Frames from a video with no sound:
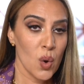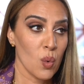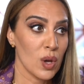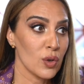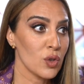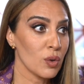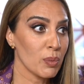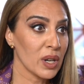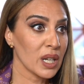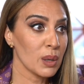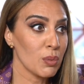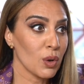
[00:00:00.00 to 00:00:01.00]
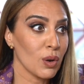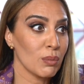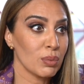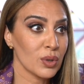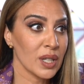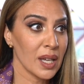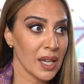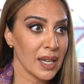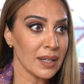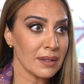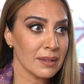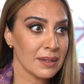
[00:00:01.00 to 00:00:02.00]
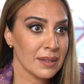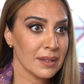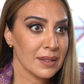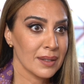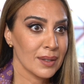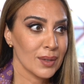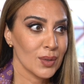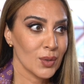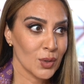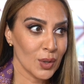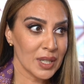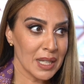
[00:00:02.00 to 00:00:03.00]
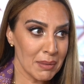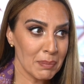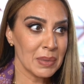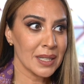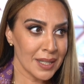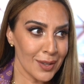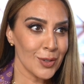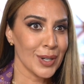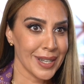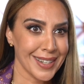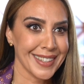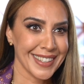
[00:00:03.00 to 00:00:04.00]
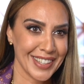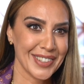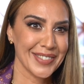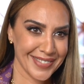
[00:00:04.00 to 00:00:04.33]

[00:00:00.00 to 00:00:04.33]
Cuando yo, por ejemplo, compuse Hey, yo estaba pensando en Enrique.